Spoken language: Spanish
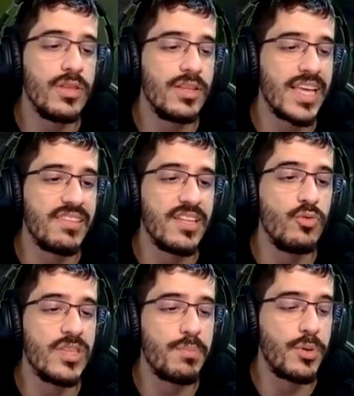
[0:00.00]
Te hacen
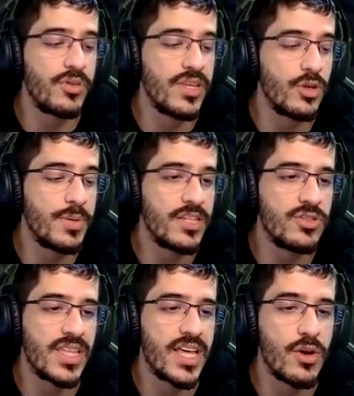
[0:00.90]
un 10% menos
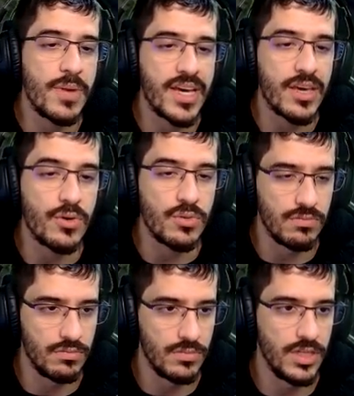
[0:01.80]
de daño mágico.
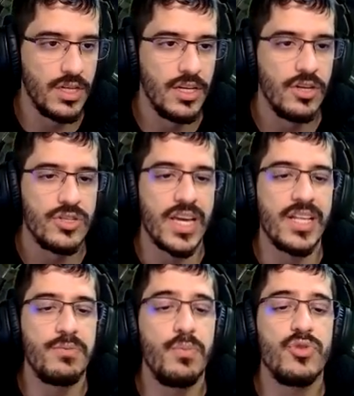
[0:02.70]
O sea,
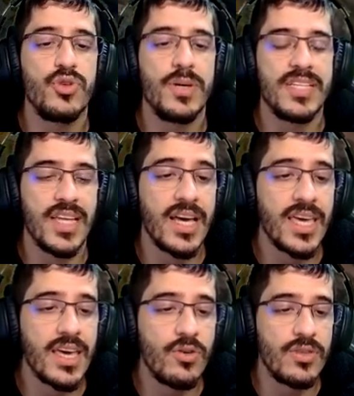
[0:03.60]
eres mucho más
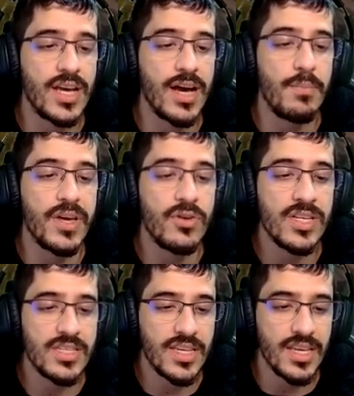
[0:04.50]
tanque contra
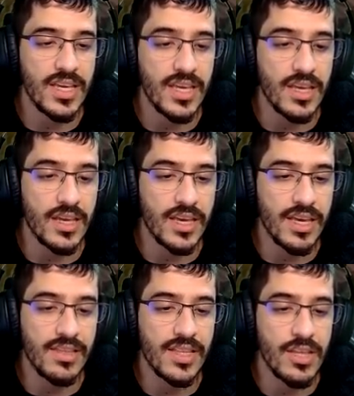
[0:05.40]
campeones que,
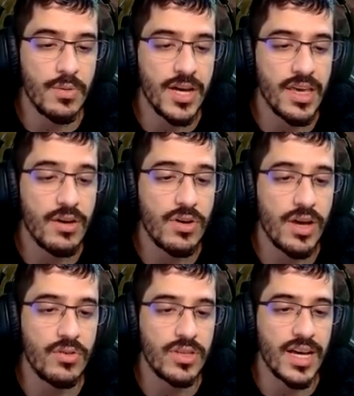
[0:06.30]
hacen daño mágico que
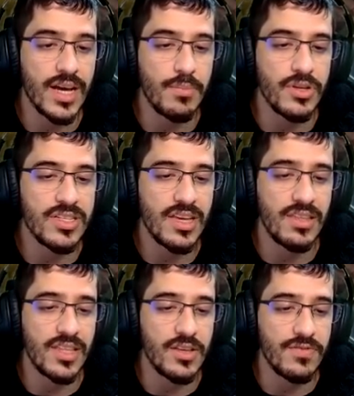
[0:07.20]
contra campeones que
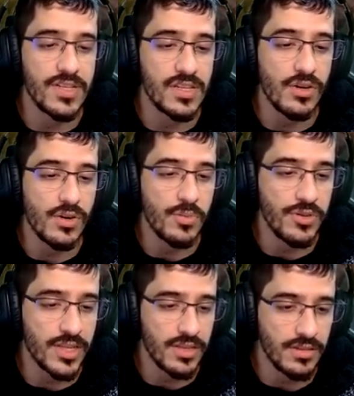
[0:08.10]
hacen daño físico, como
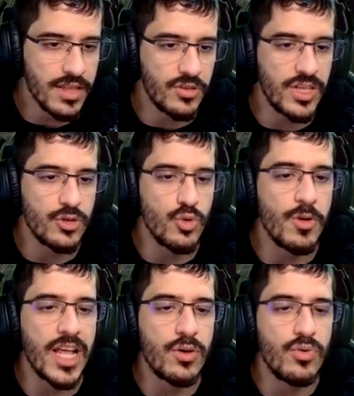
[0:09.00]
Z. Entonces, nos subimos
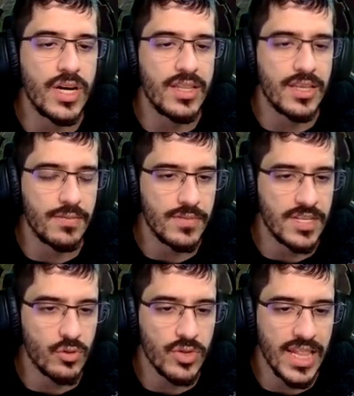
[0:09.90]
la Q, gente. De
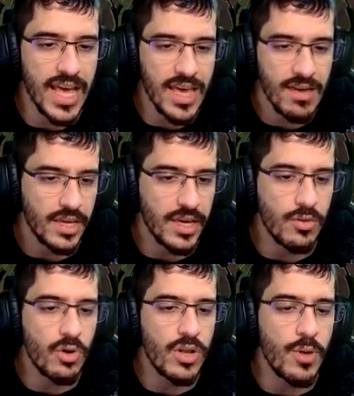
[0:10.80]
segunda es la E y
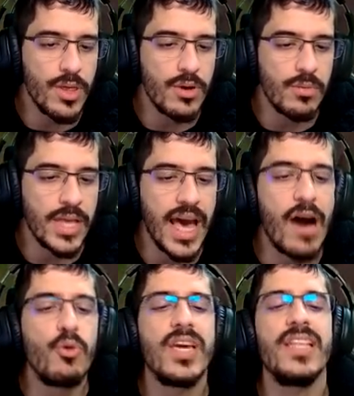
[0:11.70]
luego la W.
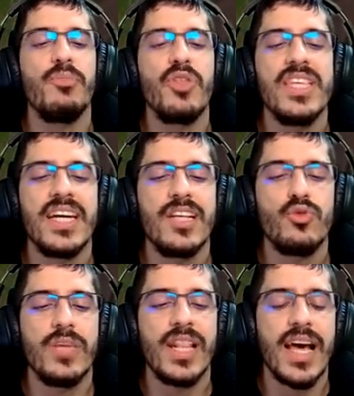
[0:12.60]
Aunque te puedes llegar a
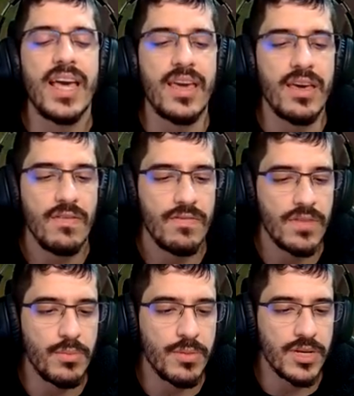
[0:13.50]
subir la E, ¿eh?
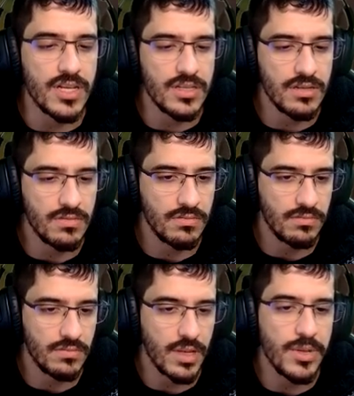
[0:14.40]
De primeras.
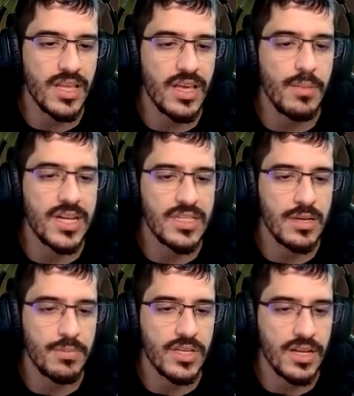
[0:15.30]
Depende del
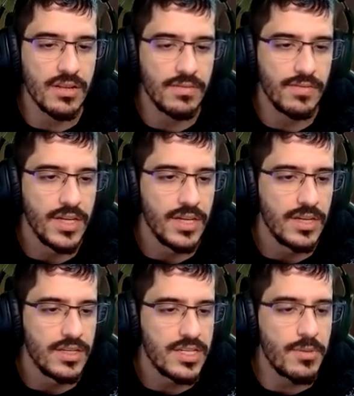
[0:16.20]
matchup y tal.
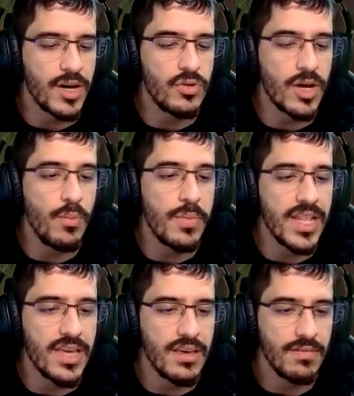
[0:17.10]
Si vas contra un
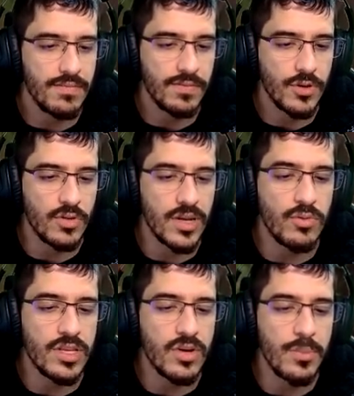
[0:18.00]
melee, contra un
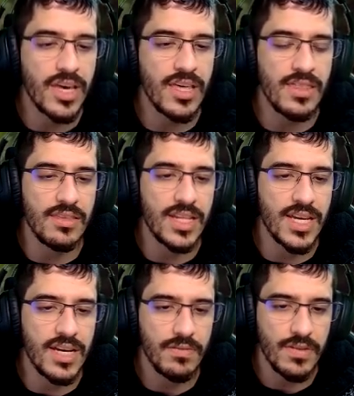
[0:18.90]
tío que pegue desde
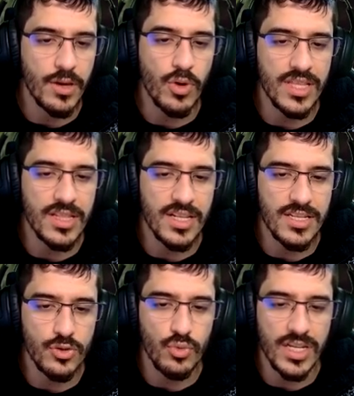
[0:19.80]
cerca, igual te
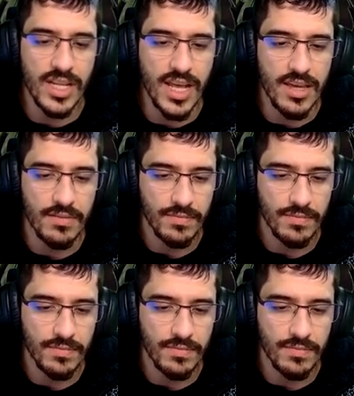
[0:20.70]
interesa subirte la E.